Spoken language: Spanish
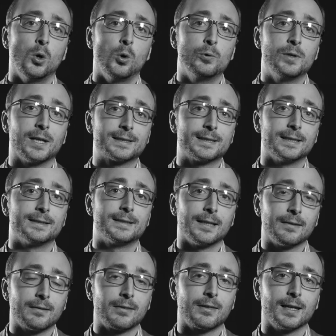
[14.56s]
Una
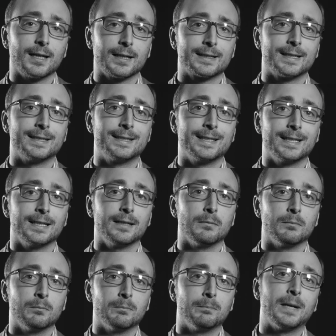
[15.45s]
sentencia que
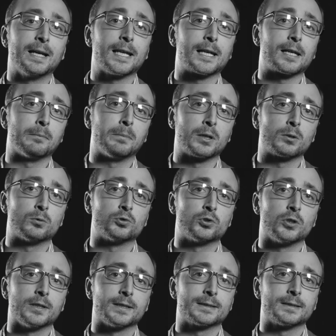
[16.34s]
tiene varias
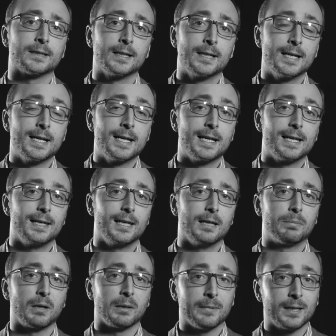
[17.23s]
repercusiones.
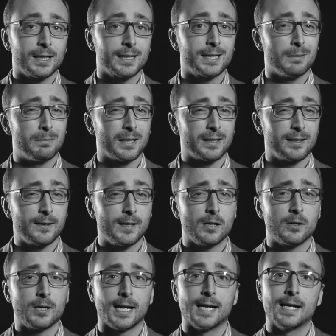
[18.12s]
La primera, que a partir
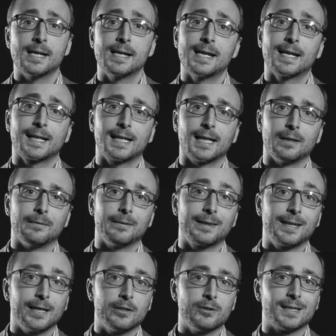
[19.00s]
de ahora, cada
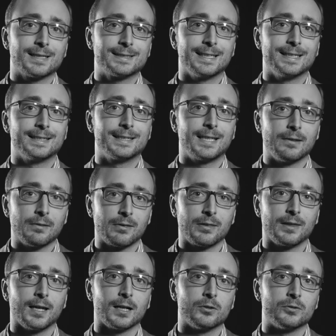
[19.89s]
vez que hay una
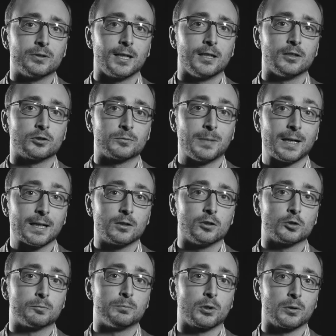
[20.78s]
sentencia contra los
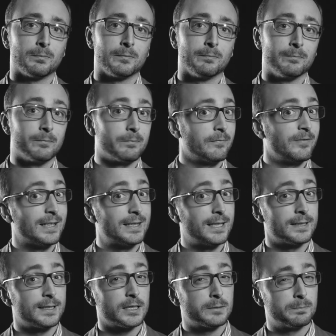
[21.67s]
bancos por
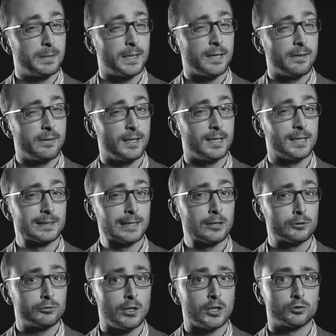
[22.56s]
falta de transparencia en las
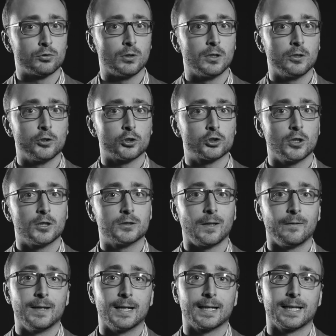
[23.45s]
cláusulas suelo, no solo
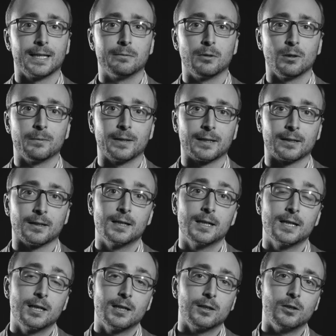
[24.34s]
tendrán que devolver
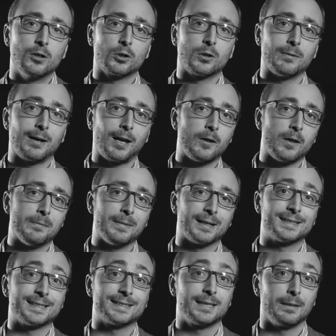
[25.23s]
lo cobrado de
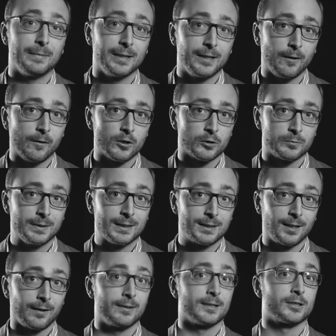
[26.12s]
más hasta mayo de
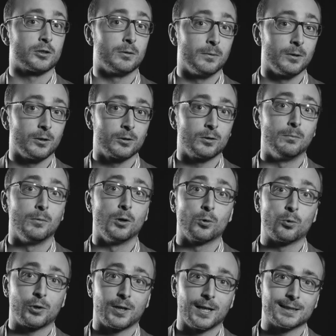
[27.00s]
2013, como,
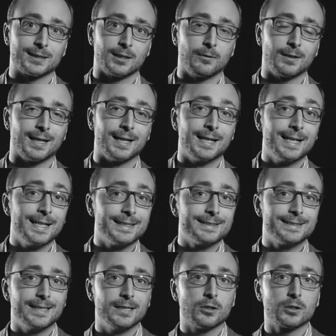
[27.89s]
como ocurría hasta ahora,
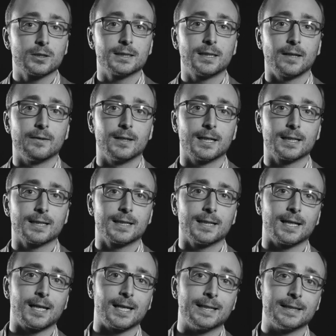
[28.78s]
sino que tendrán
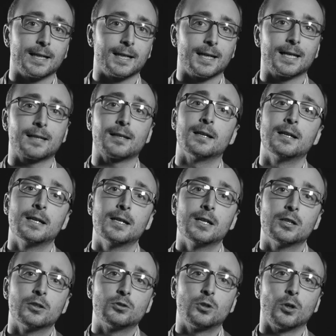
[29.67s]
que reintegrar
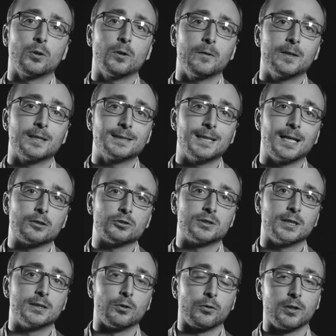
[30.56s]
todo desde la
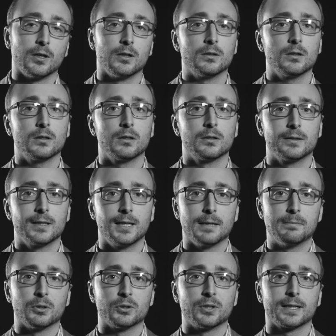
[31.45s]
constitución de
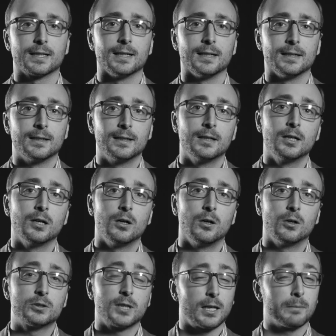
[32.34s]
la hipoteca
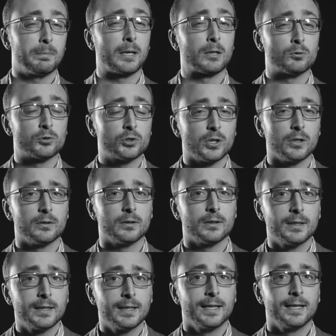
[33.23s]
otra
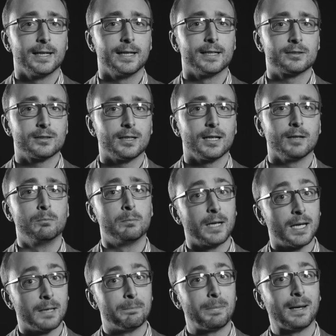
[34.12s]
repercusión es
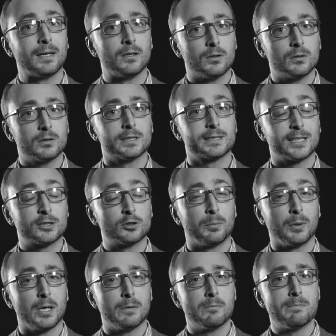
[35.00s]
un varapalo, es que
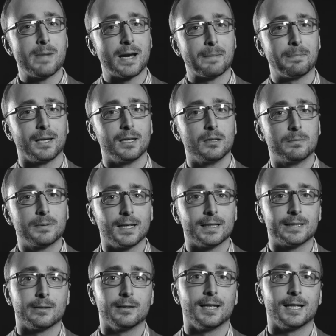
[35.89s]
supone un varapalo
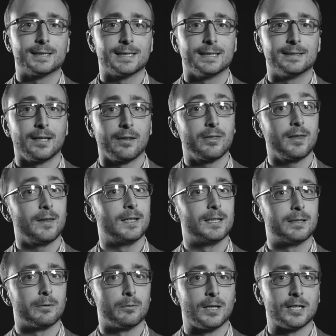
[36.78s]
para la sentencia
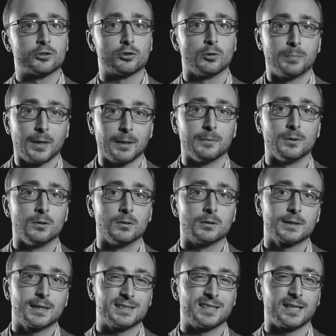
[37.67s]
del Tribunal Supremo,
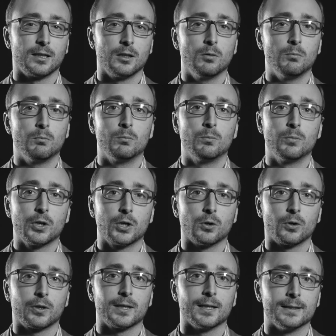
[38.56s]
que se quedó muy
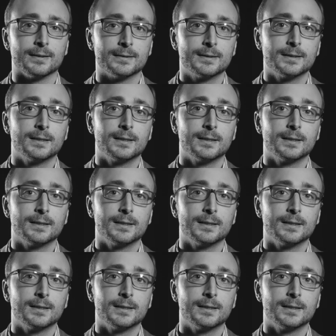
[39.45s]
corta.